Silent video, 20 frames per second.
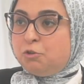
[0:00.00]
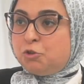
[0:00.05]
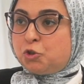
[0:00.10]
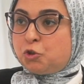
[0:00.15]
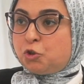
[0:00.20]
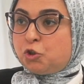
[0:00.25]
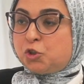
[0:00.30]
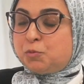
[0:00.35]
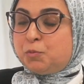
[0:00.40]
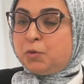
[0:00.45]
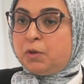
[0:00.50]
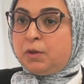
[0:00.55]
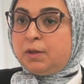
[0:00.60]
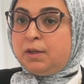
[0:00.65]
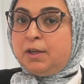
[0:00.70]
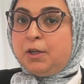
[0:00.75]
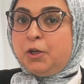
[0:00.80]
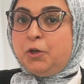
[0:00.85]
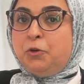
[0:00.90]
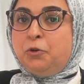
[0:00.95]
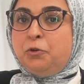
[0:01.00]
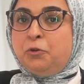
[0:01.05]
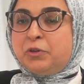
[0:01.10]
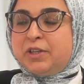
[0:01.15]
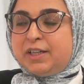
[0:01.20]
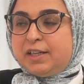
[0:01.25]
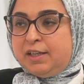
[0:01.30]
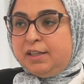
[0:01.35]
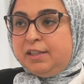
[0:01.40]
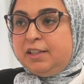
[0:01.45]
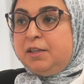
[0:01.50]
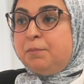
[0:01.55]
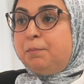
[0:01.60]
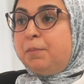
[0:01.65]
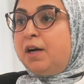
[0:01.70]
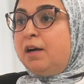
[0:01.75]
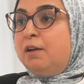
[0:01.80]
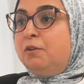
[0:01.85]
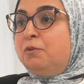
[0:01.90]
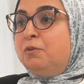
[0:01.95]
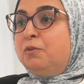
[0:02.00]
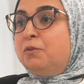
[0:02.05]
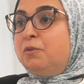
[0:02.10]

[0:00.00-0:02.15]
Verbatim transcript: le changement, ne craignez pas